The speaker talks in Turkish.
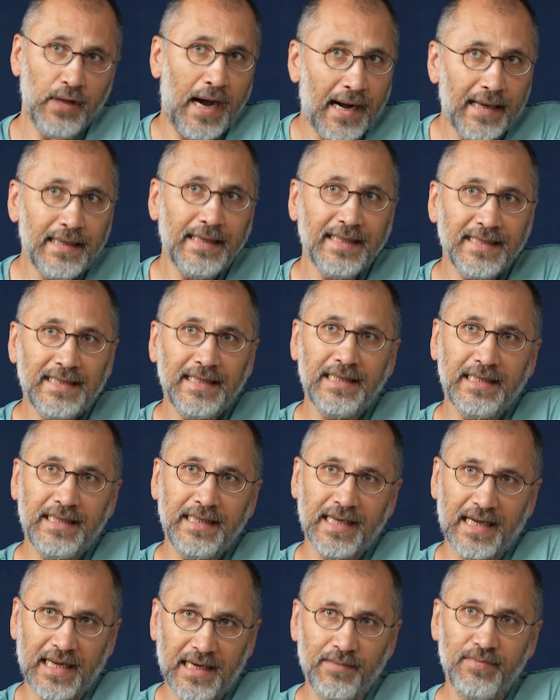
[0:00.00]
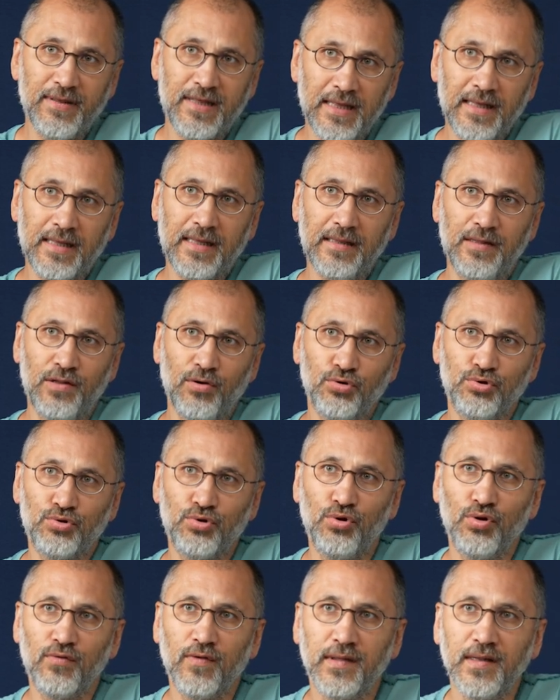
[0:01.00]
da halledildi yani bir şekilde
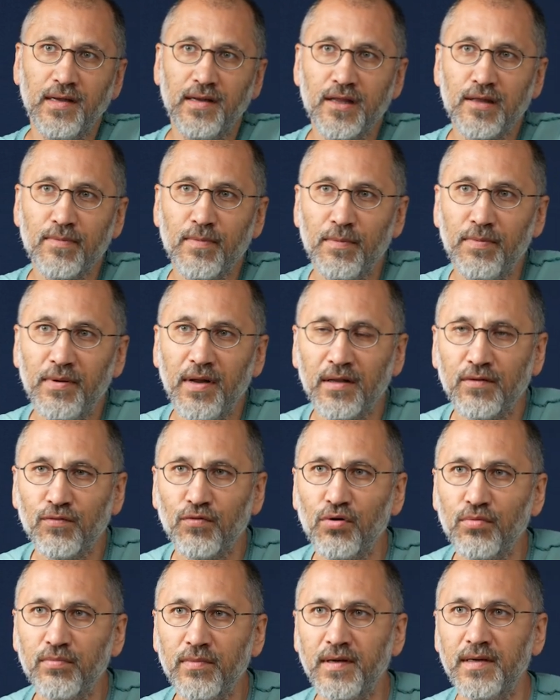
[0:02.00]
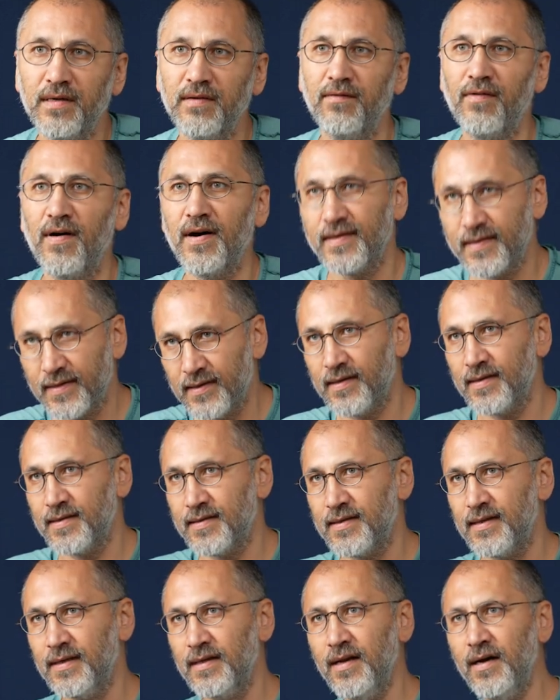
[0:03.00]
özgürlük ve dayanışma platformları
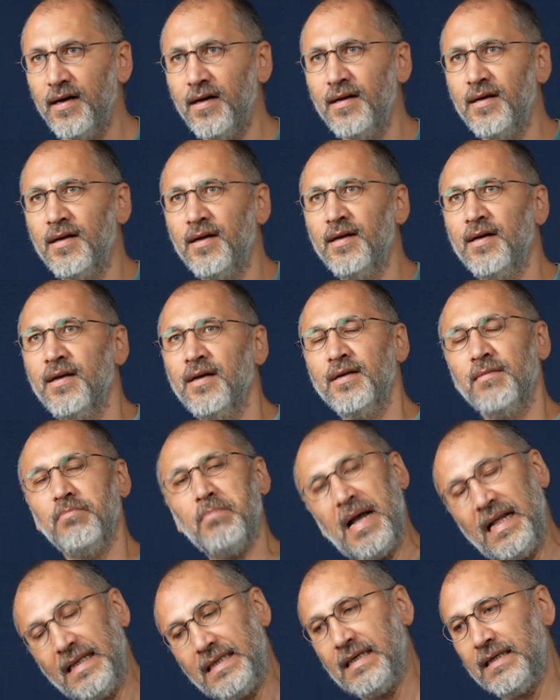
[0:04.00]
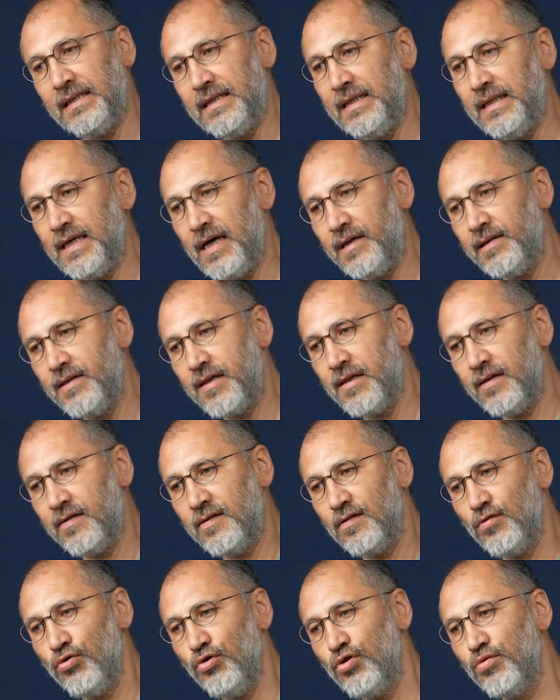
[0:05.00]
vasıtasıyla. Belki adını yanlış
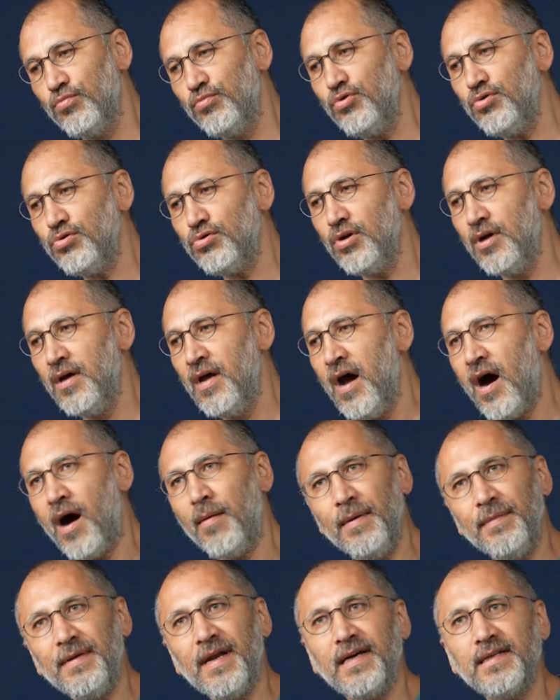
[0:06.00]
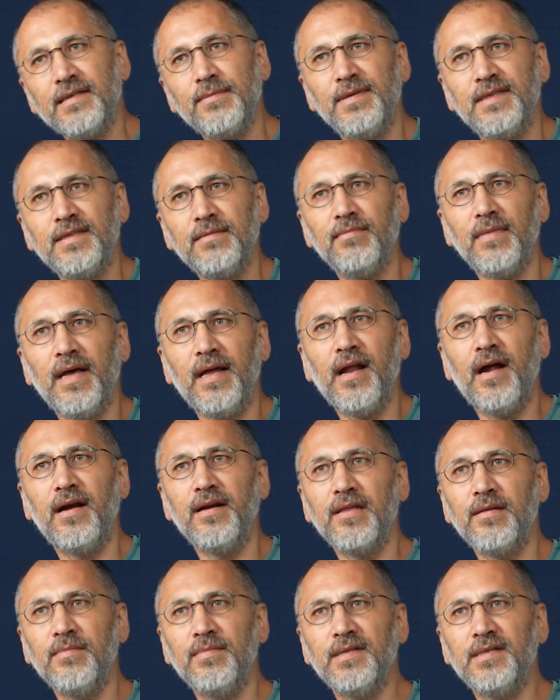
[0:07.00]
hatırlıyorumdur. Ama biraz bizim
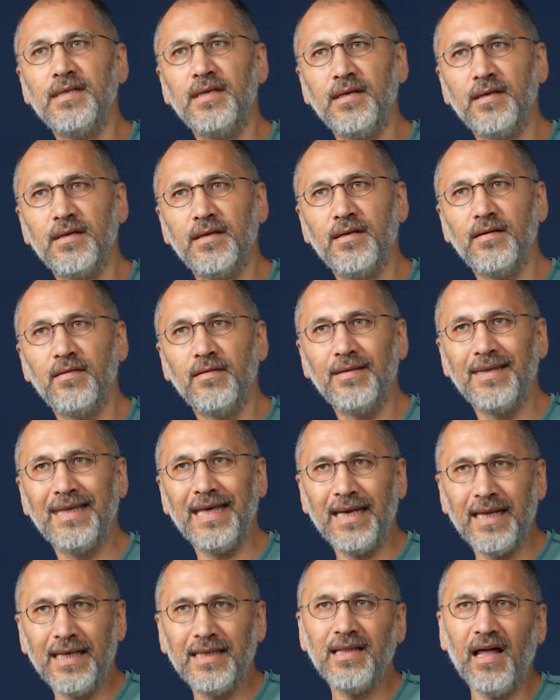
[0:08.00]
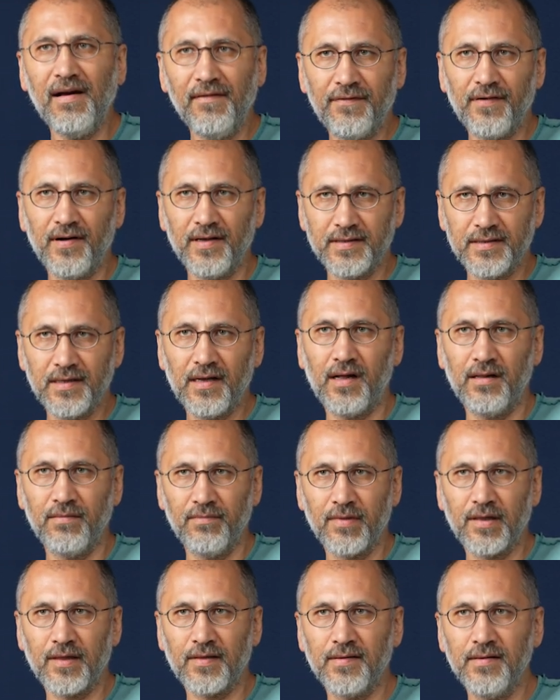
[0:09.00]
enerjimizi gereğinden fazla
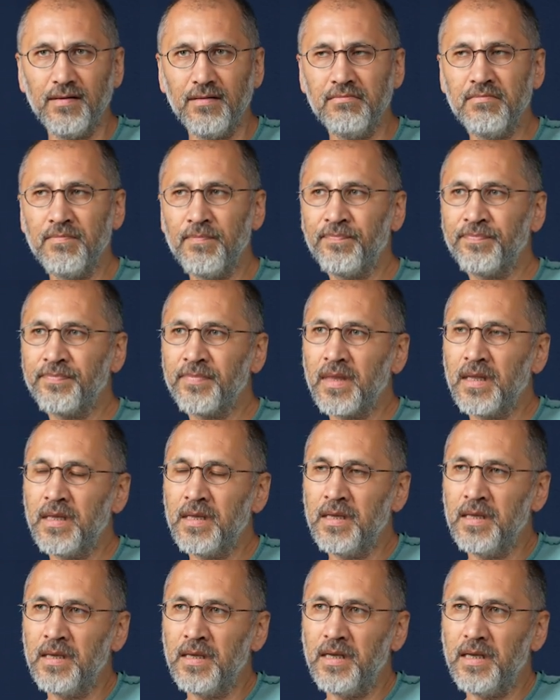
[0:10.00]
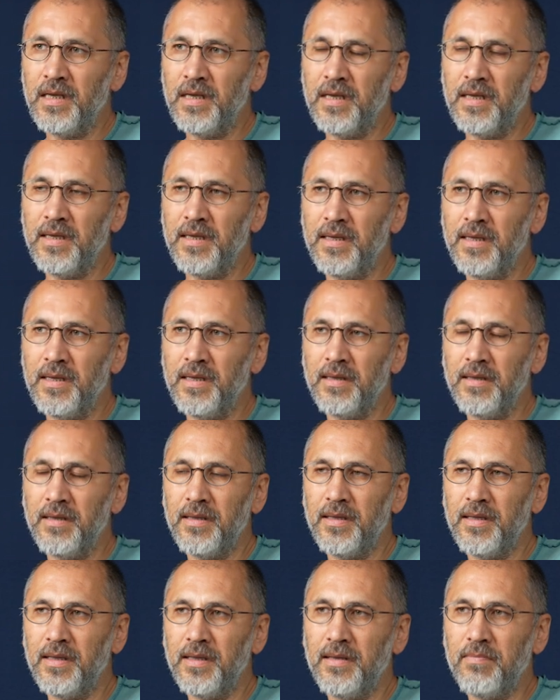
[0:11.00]
almıştı. Ee,
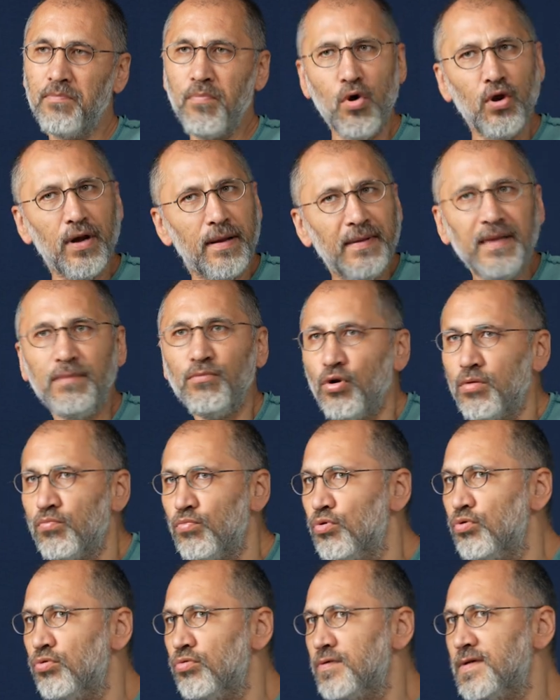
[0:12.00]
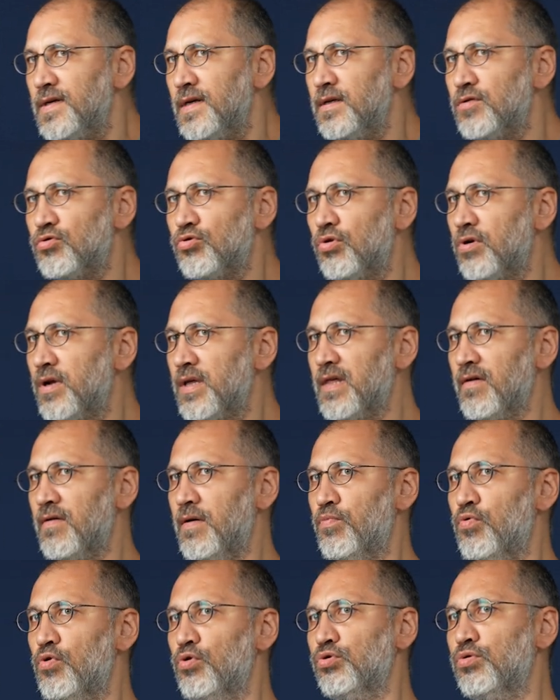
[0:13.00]
böyle bilmiyorum bu senin sorunun
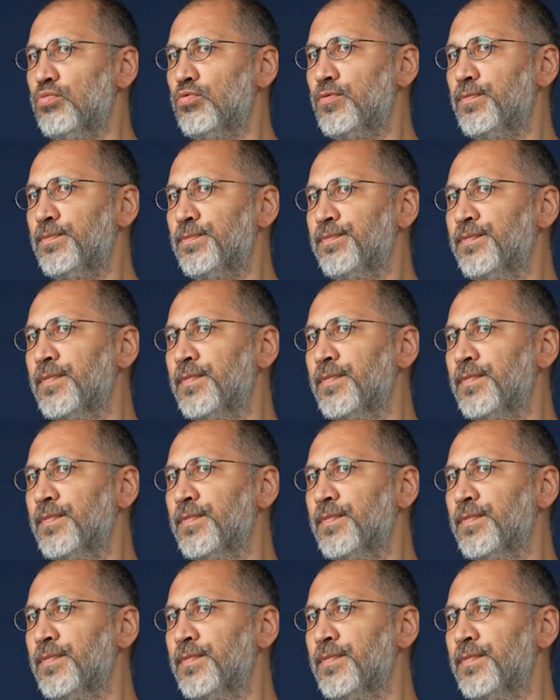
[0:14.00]
cevap oldu mu?